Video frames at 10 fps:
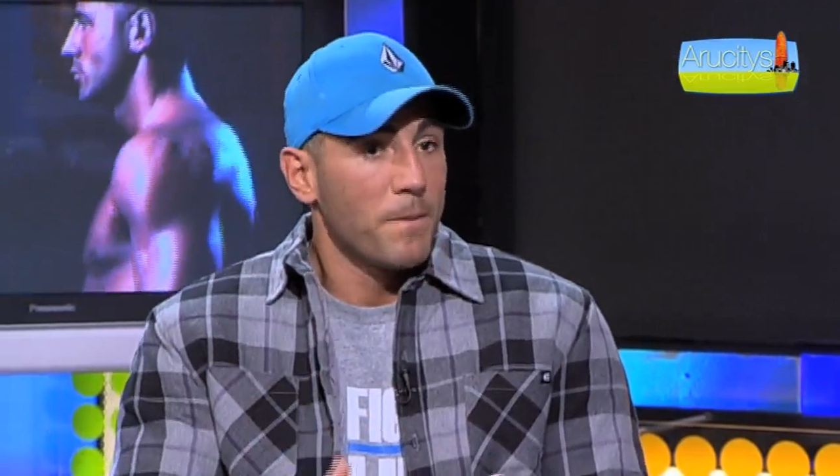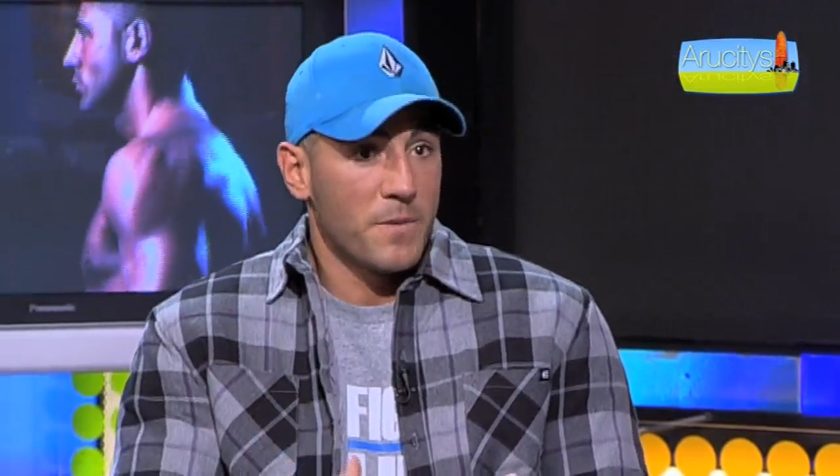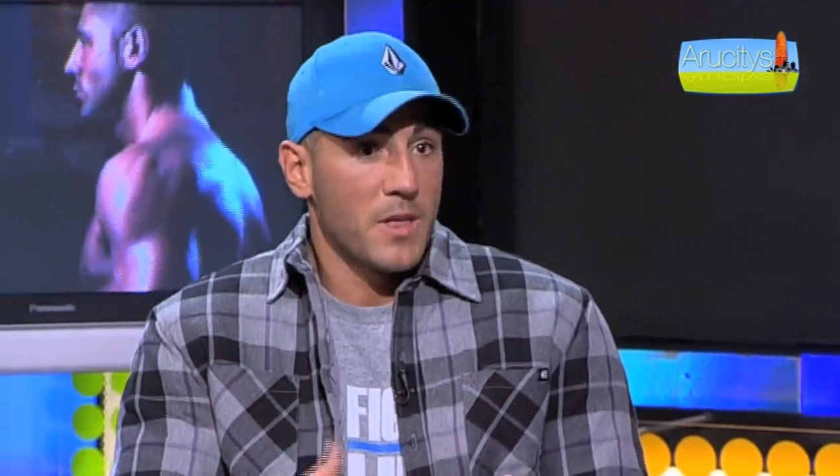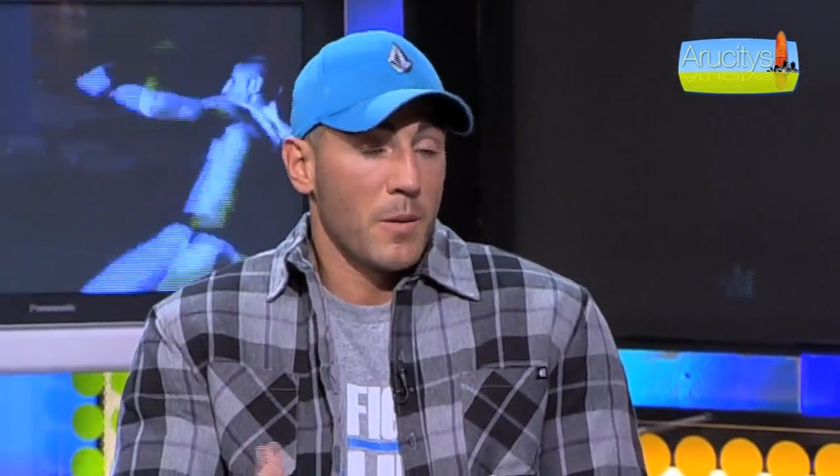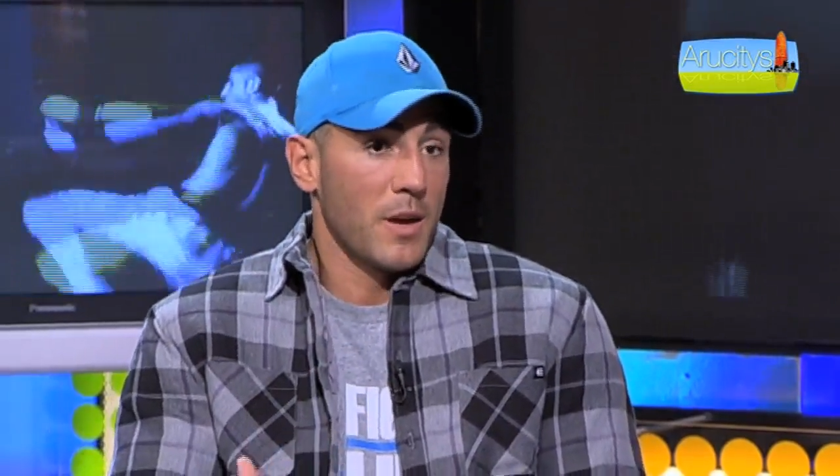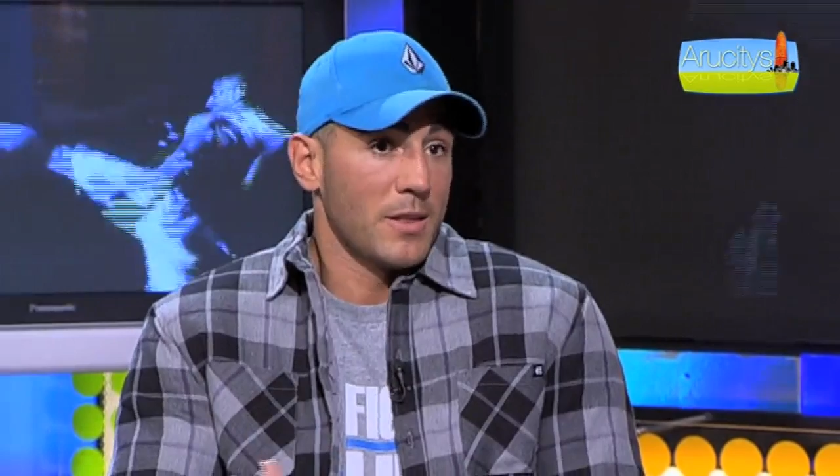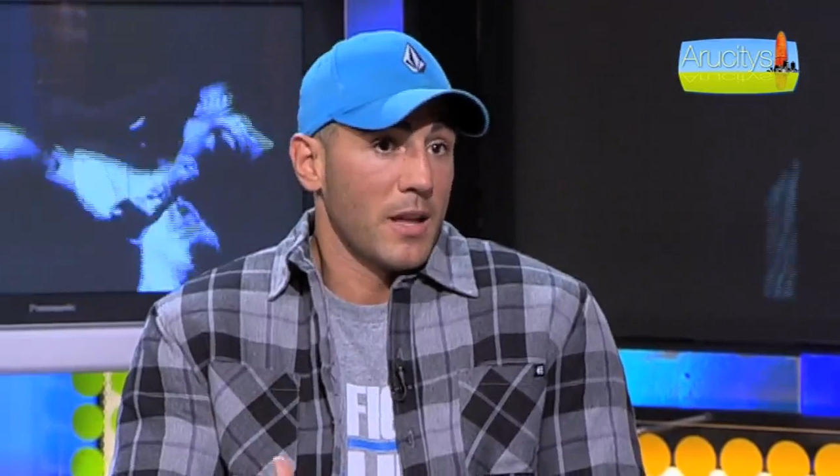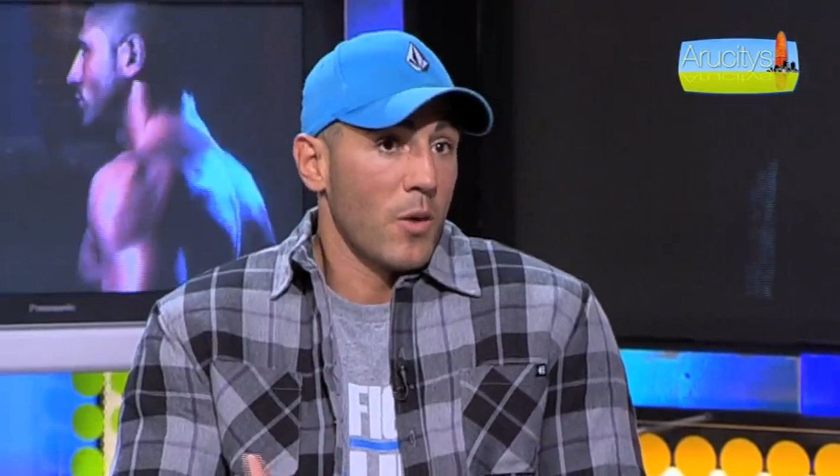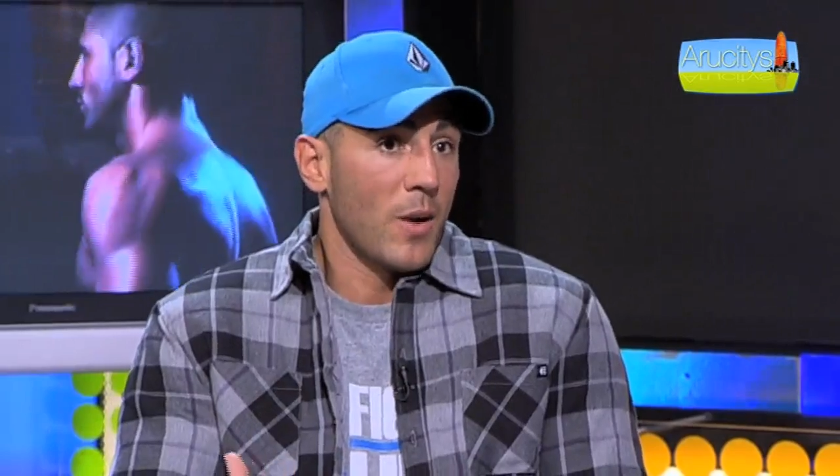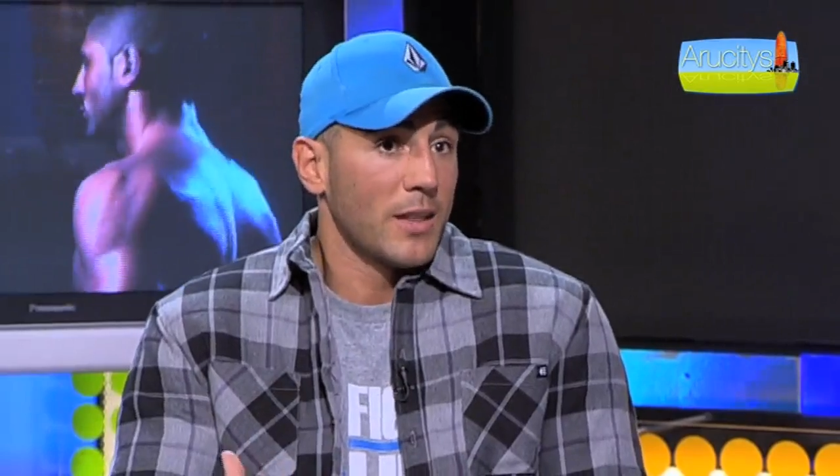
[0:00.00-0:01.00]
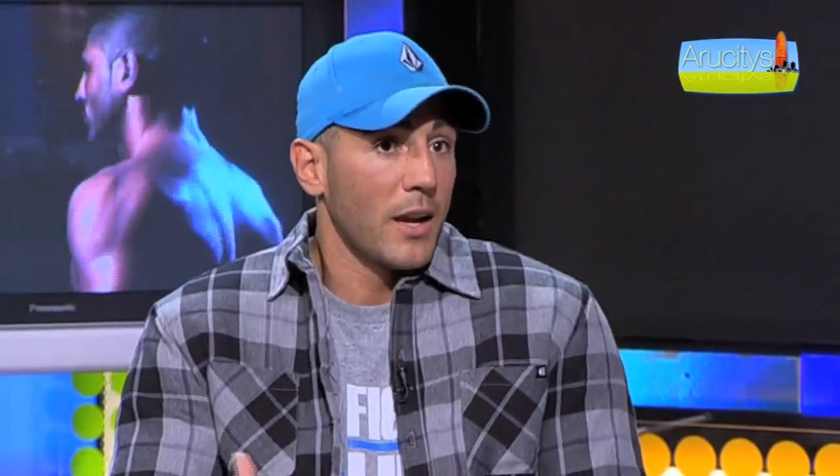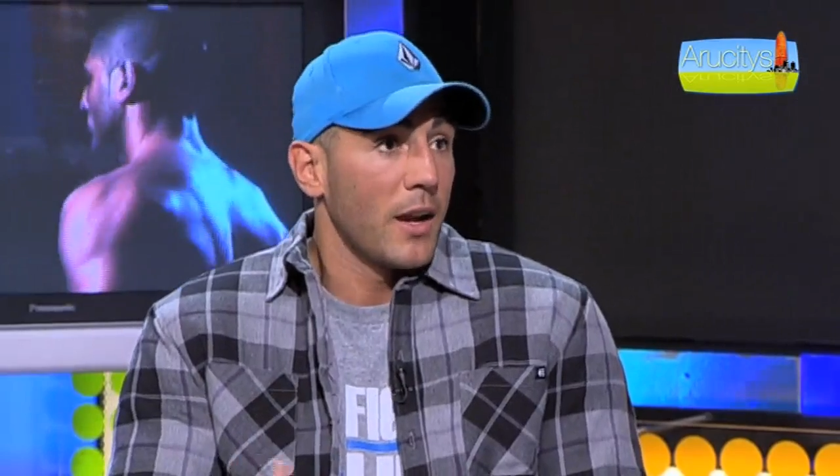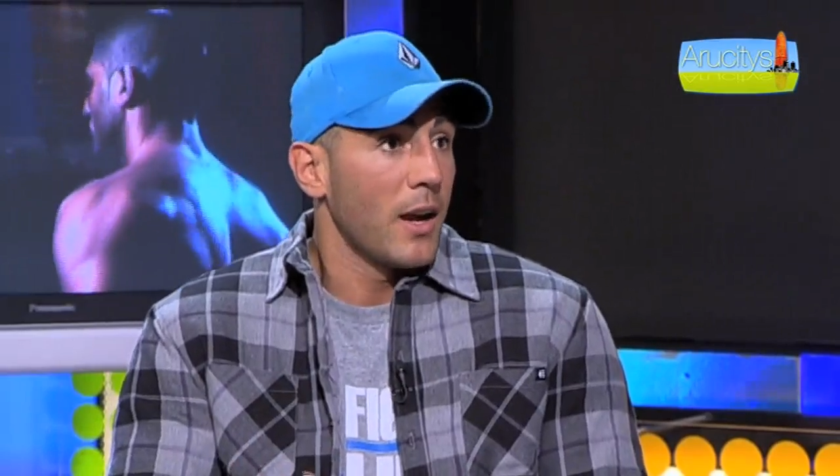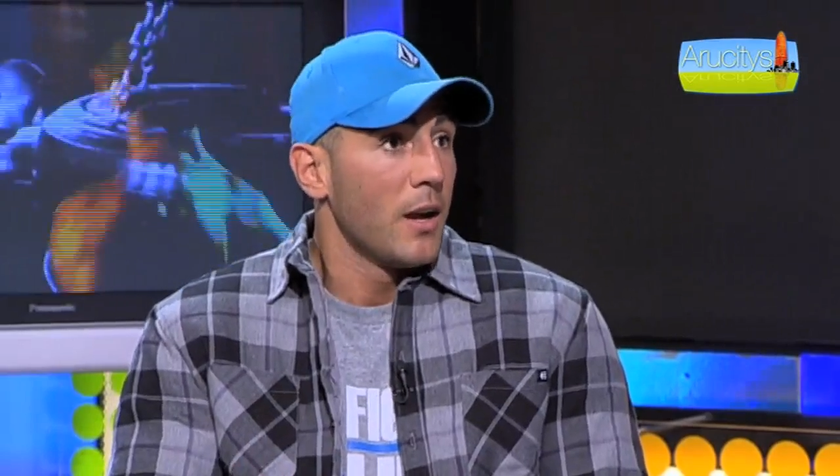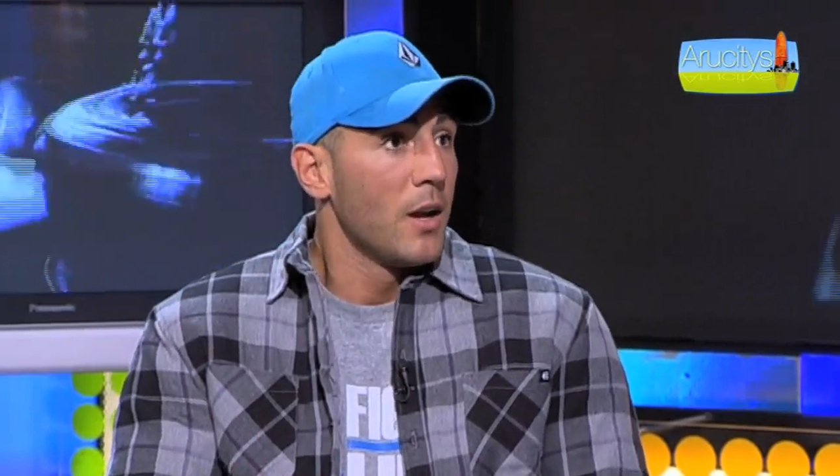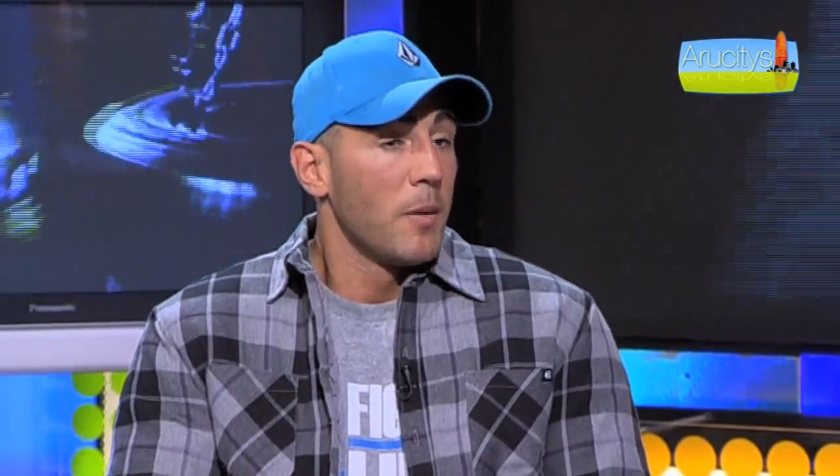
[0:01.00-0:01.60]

debe tener una técnica,